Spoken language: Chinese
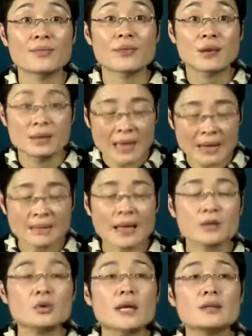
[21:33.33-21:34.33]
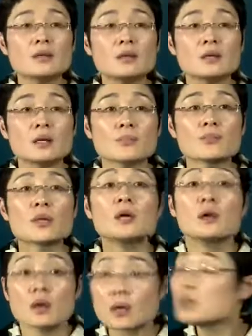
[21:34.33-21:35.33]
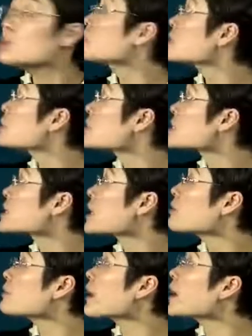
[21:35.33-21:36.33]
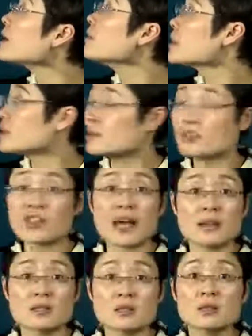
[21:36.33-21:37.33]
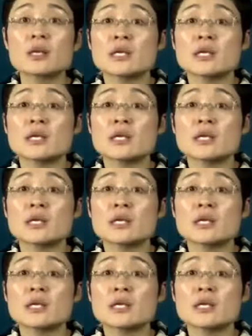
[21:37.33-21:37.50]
来，抬头看第一个。It proves self-evident that